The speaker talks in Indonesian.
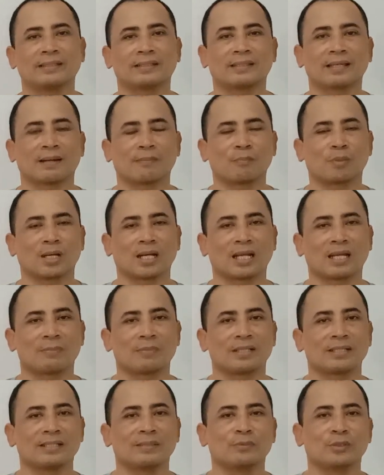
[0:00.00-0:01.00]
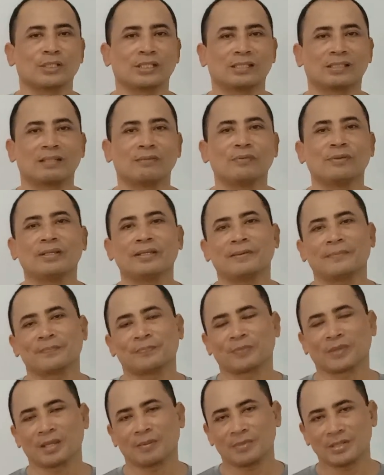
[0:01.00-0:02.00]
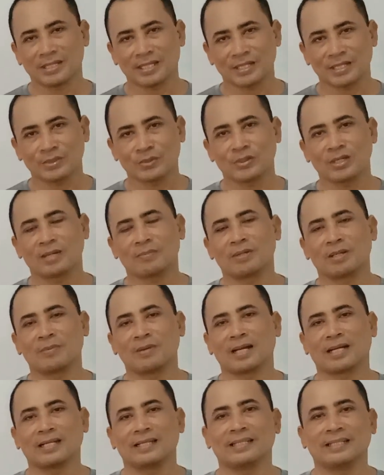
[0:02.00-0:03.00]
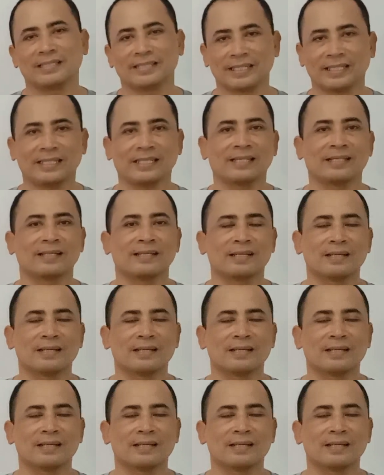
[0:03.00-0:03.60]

tentang pengalaman di Munir TV, bisa juga berbagi di sini.